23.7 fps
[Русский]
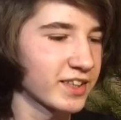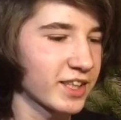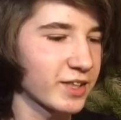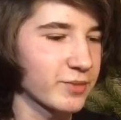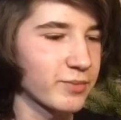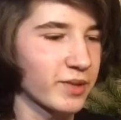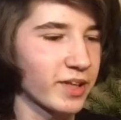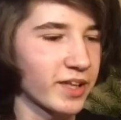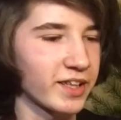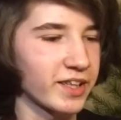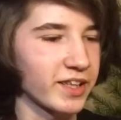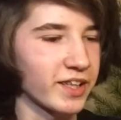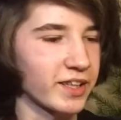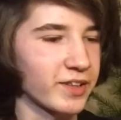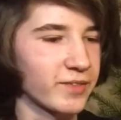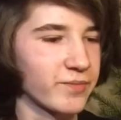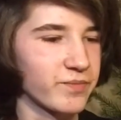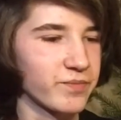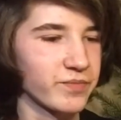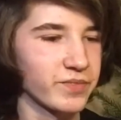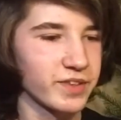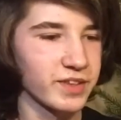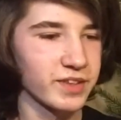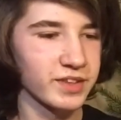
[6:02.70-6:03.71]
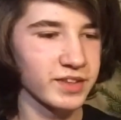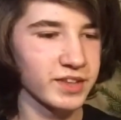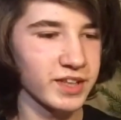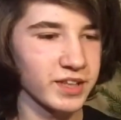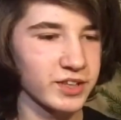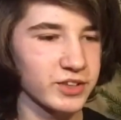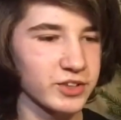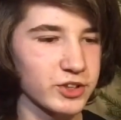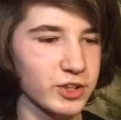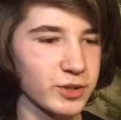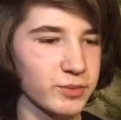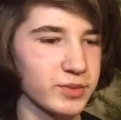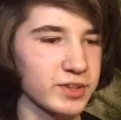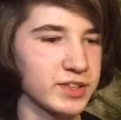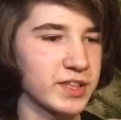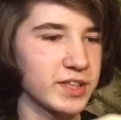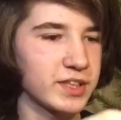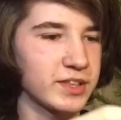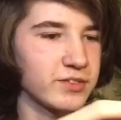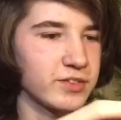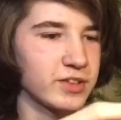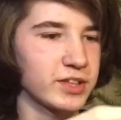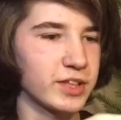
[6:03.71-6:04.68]
нормально. Так, что мы
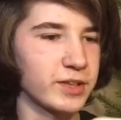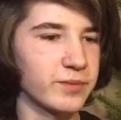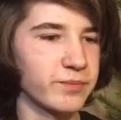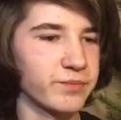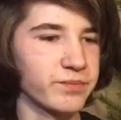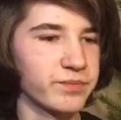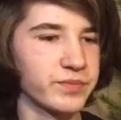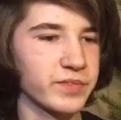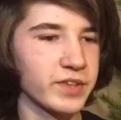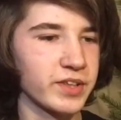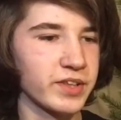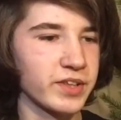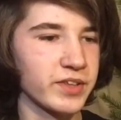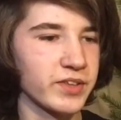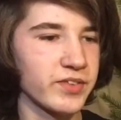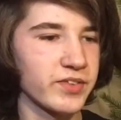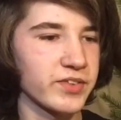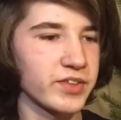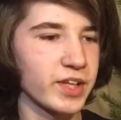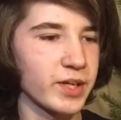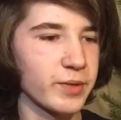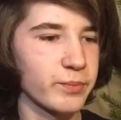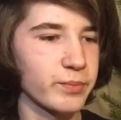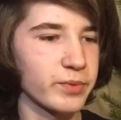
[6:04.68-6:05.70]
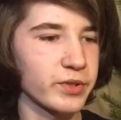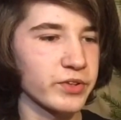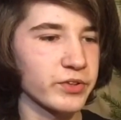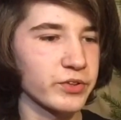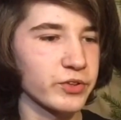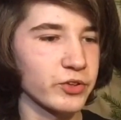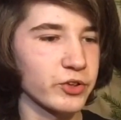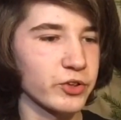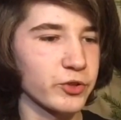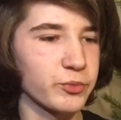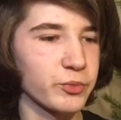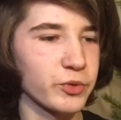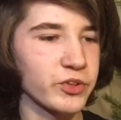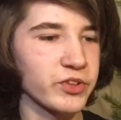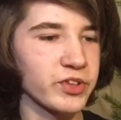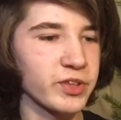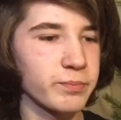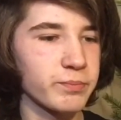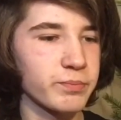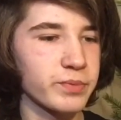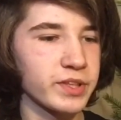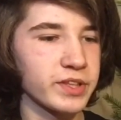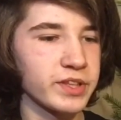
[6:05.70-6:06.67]
здесь видим? Самый простой
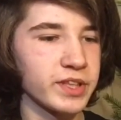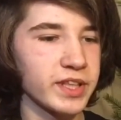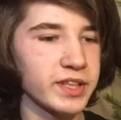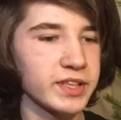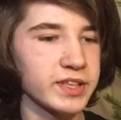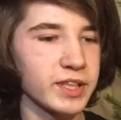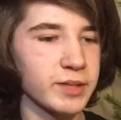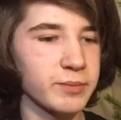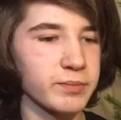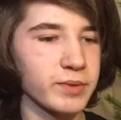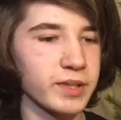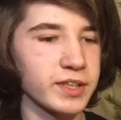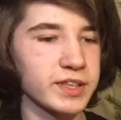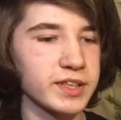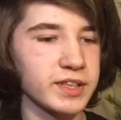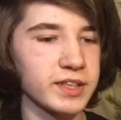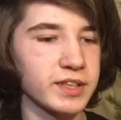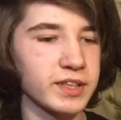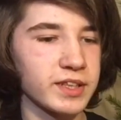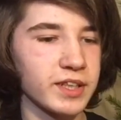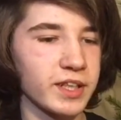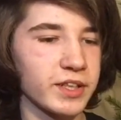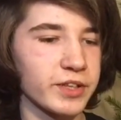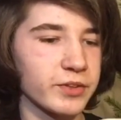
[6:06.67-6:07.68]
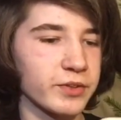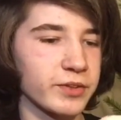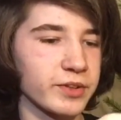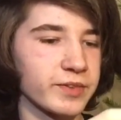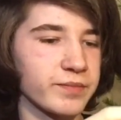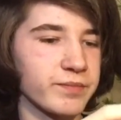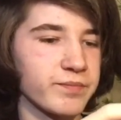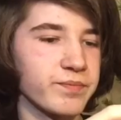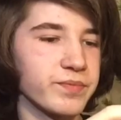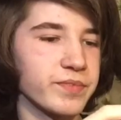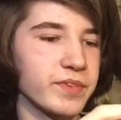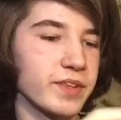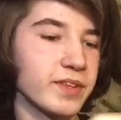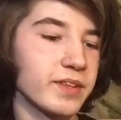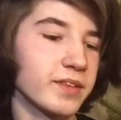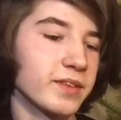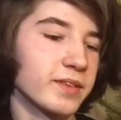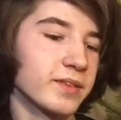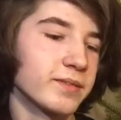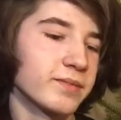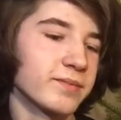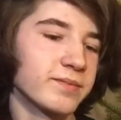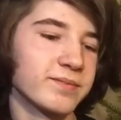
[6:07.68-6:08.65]
способ принять к оплате карты.
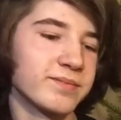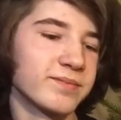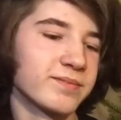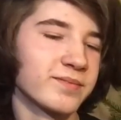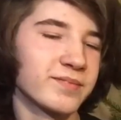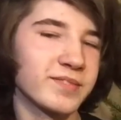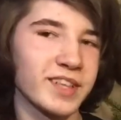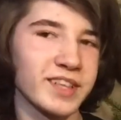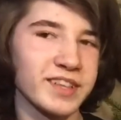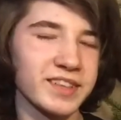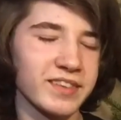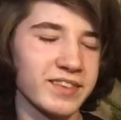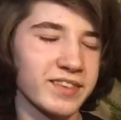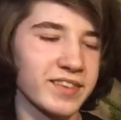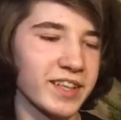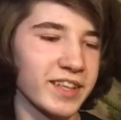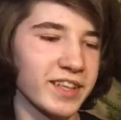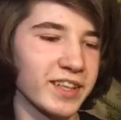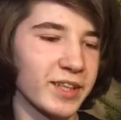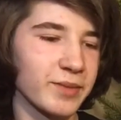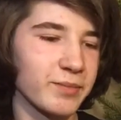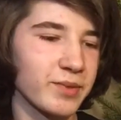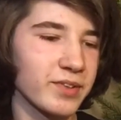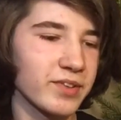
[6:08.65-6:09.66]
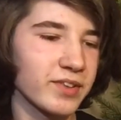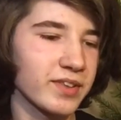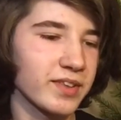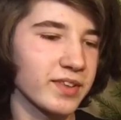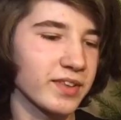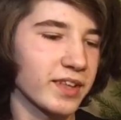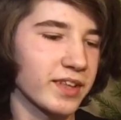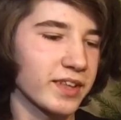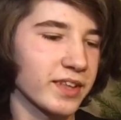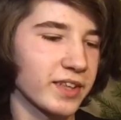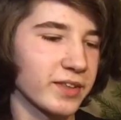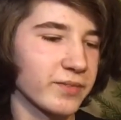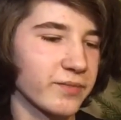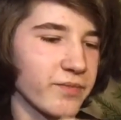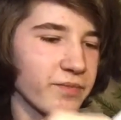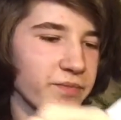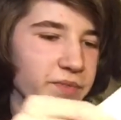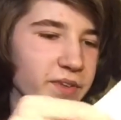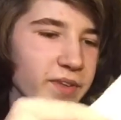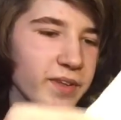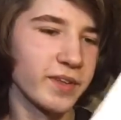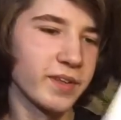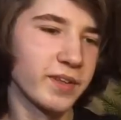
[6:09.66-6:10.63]
Как-то странно написано, ладно.
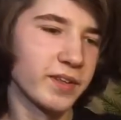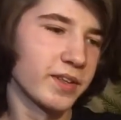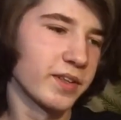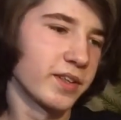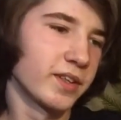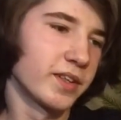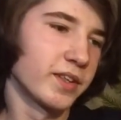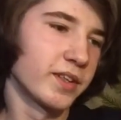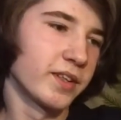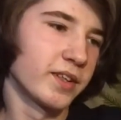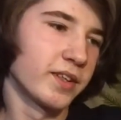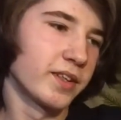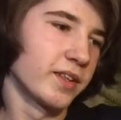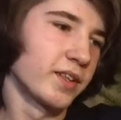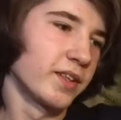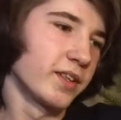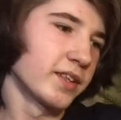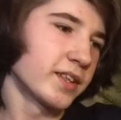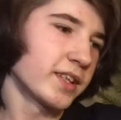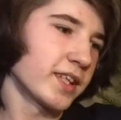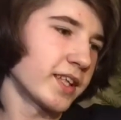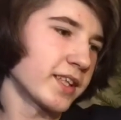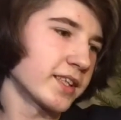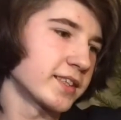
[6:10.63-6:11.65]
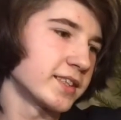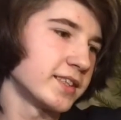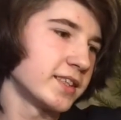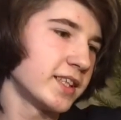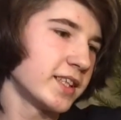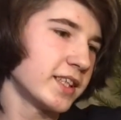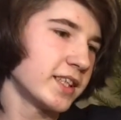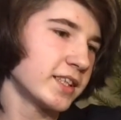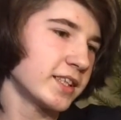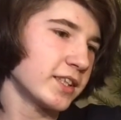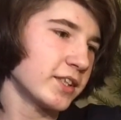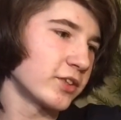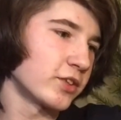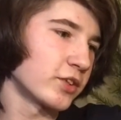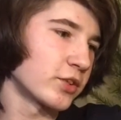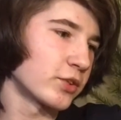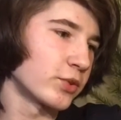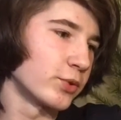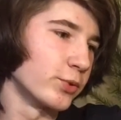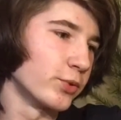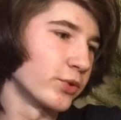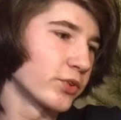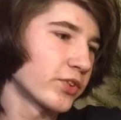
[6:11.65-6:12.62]
Так, здесь
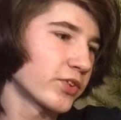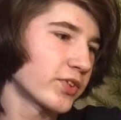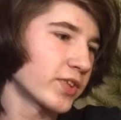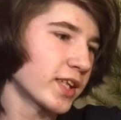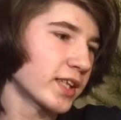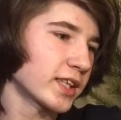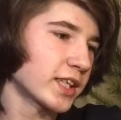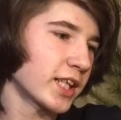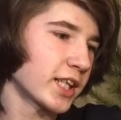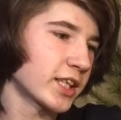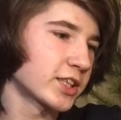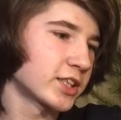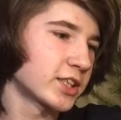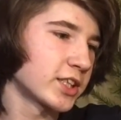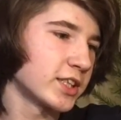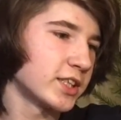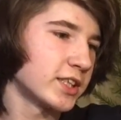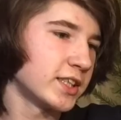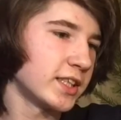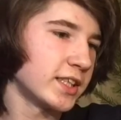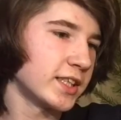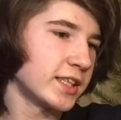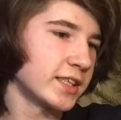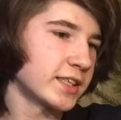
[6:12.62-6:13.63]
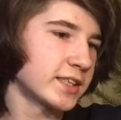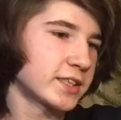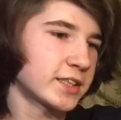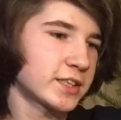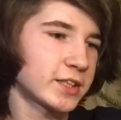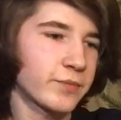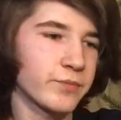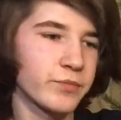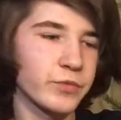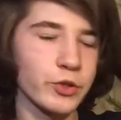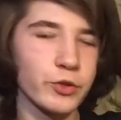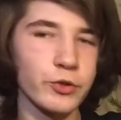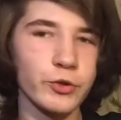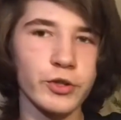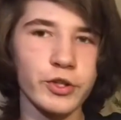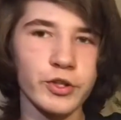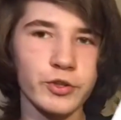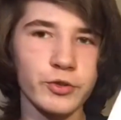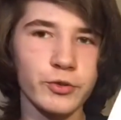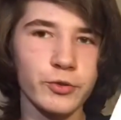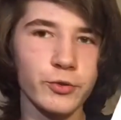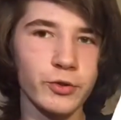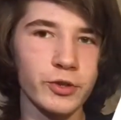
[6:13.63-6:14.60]
инструкция, также есть
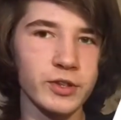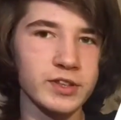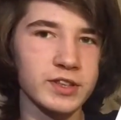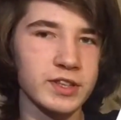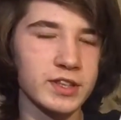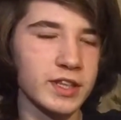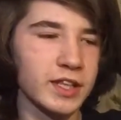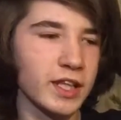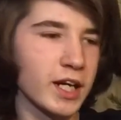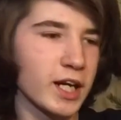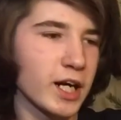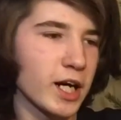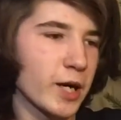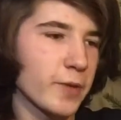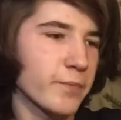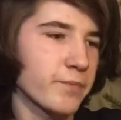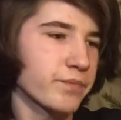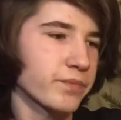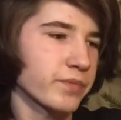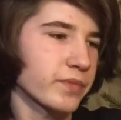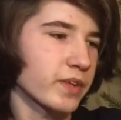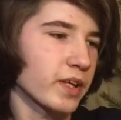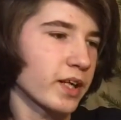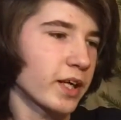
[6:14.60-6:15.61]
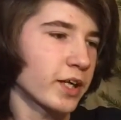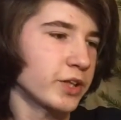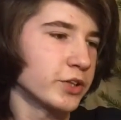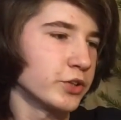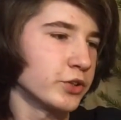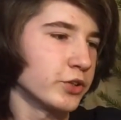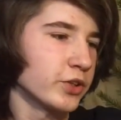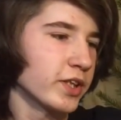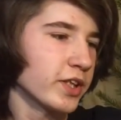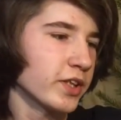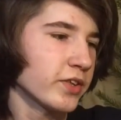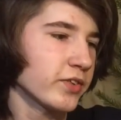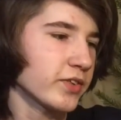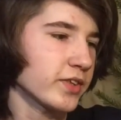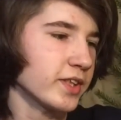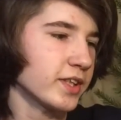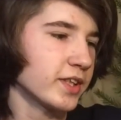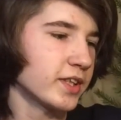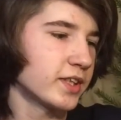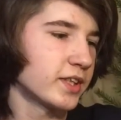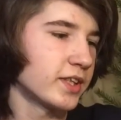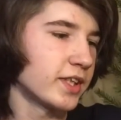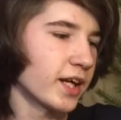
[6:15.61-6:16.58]
QR-код для iOS
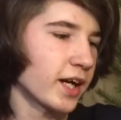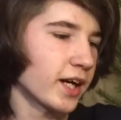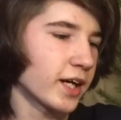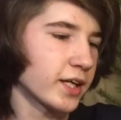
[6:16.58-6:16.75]
и для